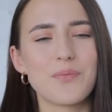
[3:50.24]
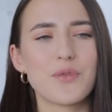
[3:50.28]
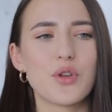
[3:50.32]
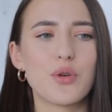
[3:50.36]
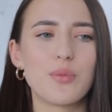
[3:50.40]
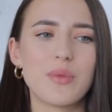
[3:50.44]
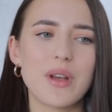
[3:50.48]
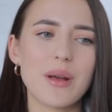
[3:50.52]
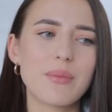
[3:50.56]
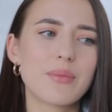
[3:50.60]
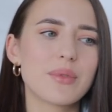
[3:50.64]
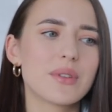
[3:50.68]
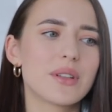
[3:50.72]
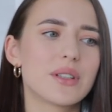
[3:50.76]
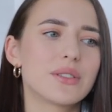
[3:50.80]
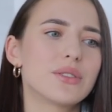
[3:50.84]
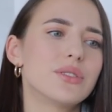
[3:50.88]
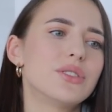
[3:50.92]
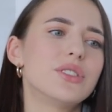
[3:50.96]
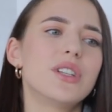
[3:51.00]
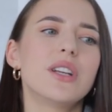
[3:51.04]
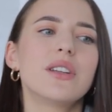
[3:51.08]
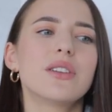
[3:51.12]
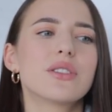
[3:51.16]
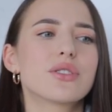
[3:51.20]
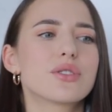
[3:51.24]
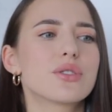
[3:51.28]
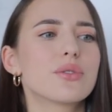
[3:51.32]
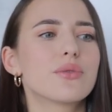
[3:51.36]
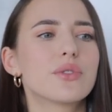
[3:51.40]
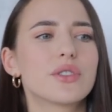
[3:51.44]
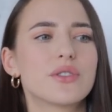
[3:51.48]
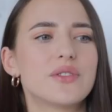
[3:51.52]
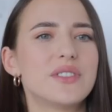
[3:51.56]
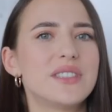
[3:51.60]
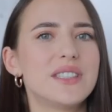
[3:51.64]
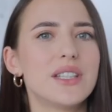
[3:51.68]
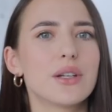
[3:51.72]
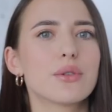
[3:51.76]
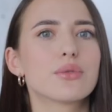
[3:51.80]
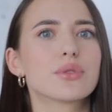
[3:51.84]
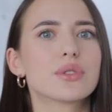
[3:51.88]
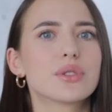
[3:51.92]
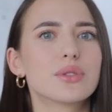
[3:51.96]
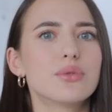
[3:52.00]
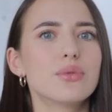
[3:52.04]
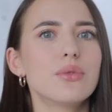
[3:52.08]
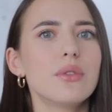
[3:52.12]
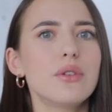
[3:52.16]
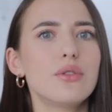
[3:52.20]
Но у меня было ощущение, что вот все
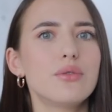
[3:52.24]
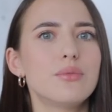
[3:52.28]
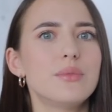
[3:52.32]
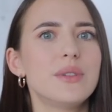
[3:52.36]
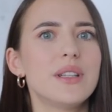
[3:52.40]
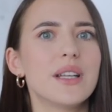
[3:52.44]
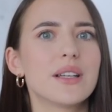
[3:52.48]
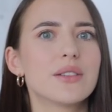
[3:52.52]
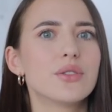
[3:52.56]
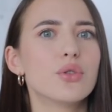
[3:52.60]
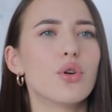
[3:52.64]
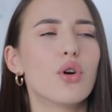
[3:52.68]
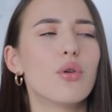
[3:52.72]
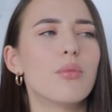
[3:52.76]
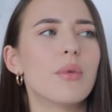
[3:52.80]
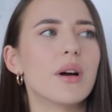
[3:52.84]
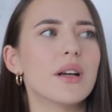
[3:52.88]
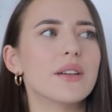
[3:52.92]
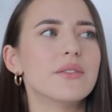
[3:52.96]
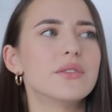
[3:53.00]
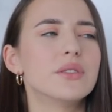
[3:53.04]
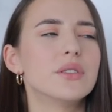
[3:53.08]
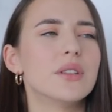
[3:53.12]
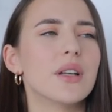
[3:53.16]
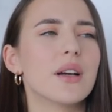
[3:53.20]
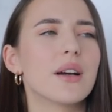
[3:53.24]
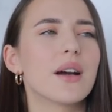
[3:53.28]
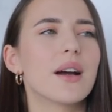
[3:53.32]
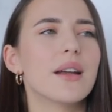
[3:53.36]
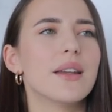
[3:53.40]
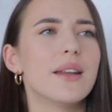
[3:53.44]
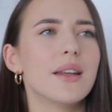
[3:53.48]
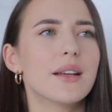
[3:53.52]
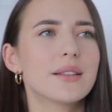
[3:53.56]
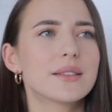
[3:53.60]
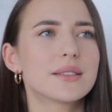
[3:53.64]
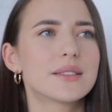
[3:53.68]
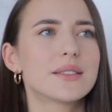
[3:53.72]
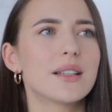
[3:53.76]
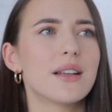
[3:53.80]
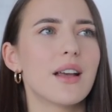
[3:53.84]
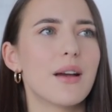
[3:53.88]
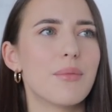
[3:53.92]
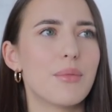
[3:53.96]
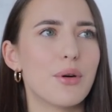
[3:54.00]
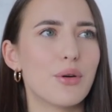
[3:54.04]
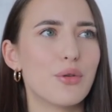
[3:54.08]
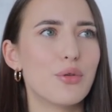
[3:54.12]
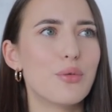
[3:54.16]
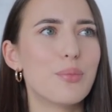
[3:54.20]
уснули у меня дома, наконец-то
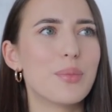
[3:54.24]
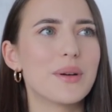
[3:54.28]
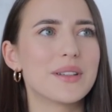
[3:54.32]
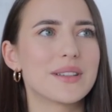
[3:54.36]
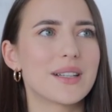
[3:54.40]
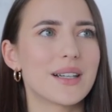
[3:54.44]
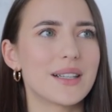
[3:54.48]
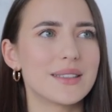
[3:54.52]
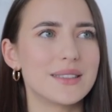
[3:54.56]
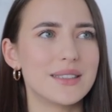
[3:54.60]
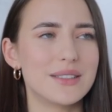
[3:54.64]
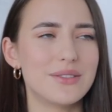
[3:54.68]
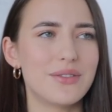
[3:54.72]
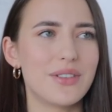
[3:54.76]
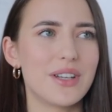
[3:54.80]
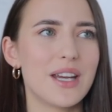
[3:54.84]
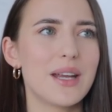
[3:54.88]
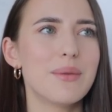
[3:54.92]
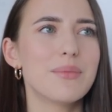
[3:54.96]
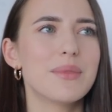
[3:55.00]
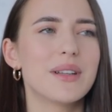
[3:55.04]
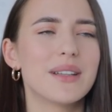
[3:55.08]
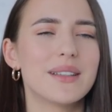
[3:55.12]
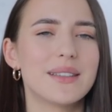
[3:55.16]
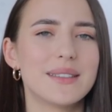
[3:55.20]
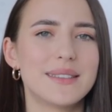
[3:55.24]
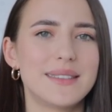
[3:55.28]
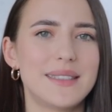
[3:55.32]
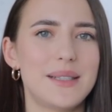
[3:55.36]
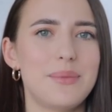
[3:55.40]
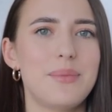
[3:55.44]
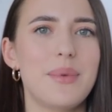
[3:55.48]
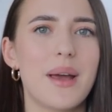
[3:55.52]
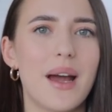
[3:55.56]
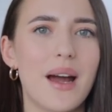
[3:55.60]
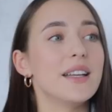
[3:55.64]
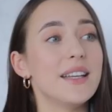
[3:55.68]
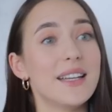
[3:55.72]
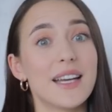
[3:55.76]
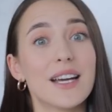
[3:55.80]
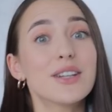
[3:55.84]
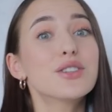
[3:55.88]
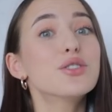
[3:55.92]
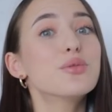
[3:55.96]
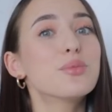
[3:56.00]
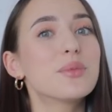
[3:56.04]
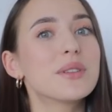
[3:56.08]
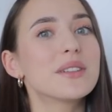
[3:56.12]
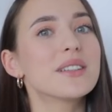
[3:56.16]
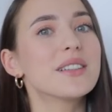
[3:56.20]
я могу потратить время на себя. И я
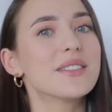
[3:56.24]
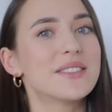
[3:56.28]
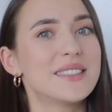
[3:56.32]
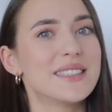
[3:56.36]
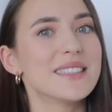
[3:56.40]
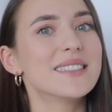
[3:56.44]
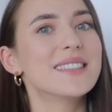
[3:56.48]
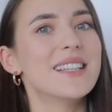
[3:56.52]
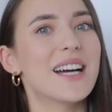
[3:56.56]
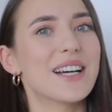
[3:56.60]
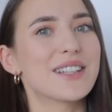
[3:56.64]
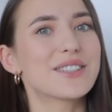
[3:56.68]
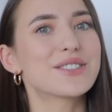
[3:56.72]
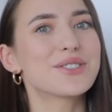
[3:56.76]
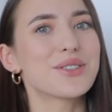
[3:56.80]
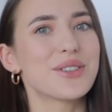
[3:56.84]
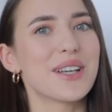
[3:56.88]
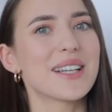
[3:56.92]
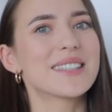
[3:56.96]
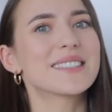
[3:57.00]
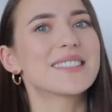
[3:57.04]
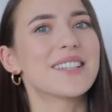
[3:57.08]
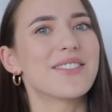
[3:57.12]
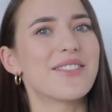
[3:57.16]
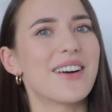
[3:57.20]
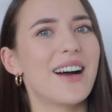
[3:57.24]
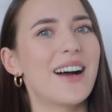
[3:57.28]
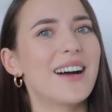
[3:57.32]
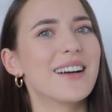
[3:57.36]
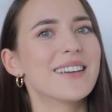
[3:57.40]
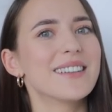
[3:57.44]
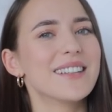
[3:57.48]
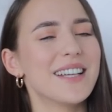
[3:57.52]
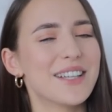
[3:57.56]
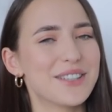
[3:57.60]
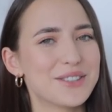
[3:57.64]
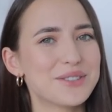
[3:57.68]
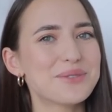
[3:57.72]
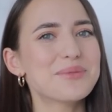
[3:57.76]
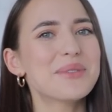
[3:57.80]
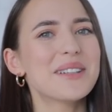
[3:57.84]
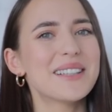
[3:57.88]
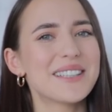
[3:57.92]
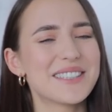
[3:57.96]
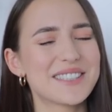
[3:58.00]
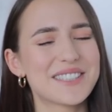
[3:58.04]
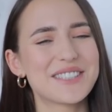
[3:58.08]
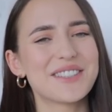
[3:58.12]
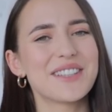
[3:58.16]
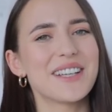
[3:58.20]
думала всегда, что я сова. Я
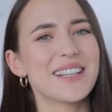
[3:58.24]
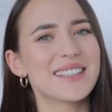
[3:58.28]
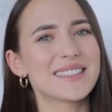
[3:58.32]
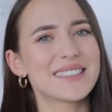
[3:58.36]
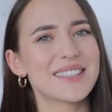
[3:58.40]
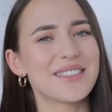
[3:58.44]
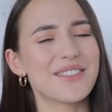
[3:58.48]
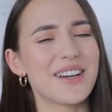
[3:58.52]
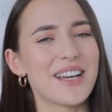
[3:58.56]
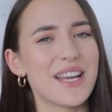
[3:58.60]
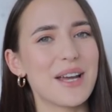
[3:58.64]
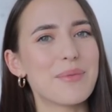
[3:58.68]
думала, что я сова.